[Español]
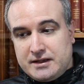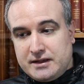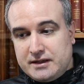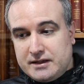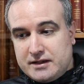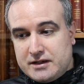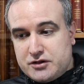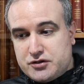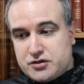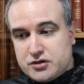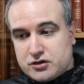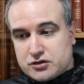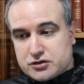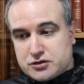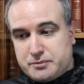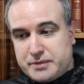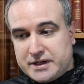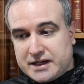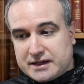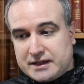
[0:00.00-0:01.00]
Y
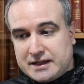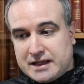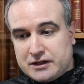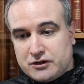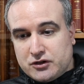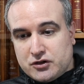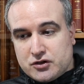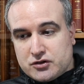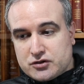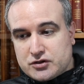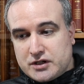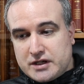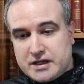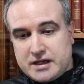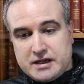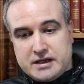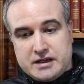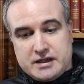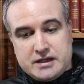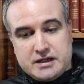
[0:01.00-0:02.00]
George Bernanos,
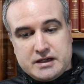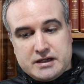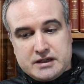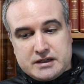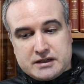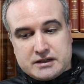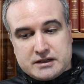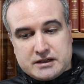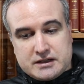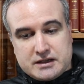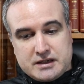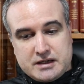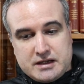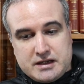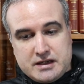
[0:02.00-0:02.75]
en